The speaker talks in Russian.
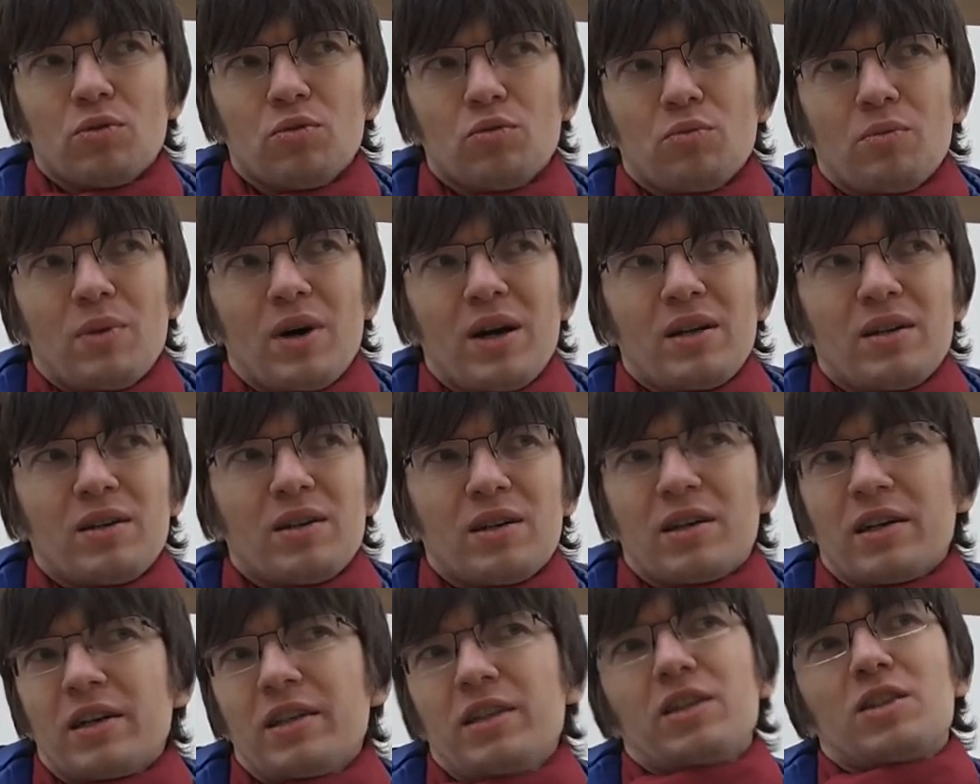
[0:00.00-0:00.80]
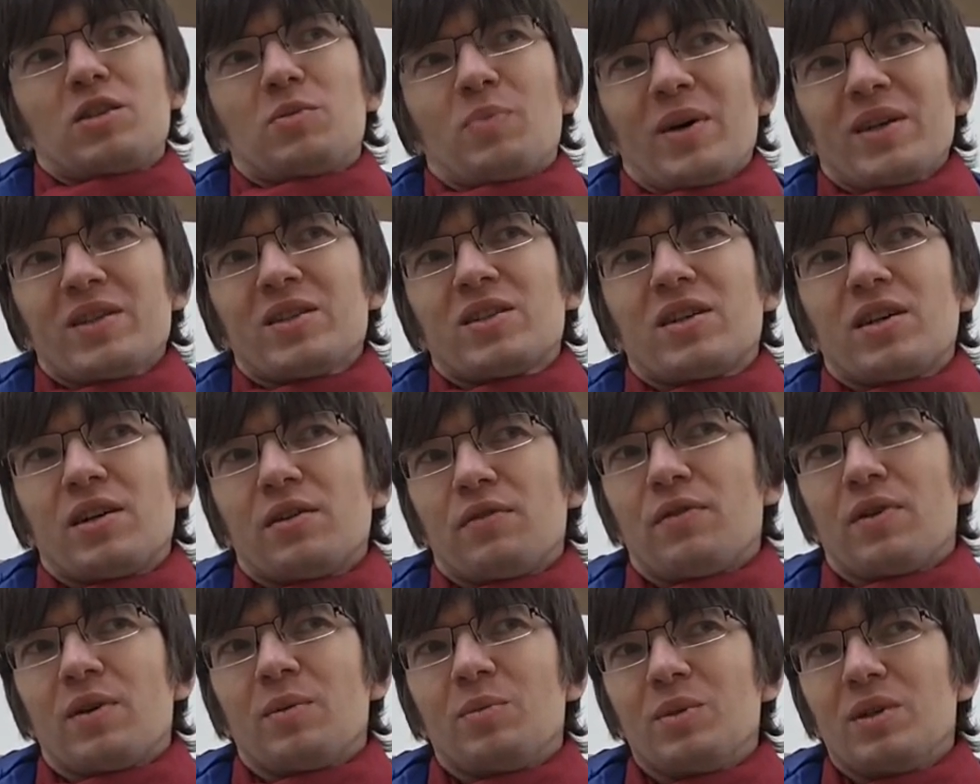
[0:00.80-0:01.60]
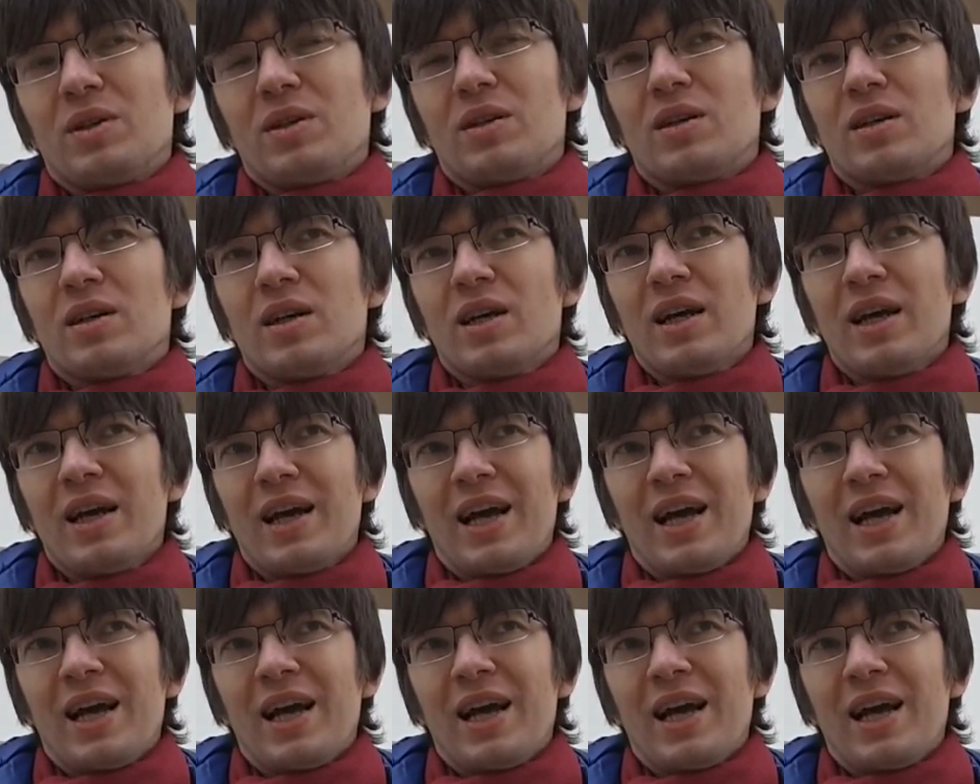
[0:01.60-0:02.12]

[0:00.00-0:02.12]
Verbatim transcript: Ну, Марк, это испанская фамилия.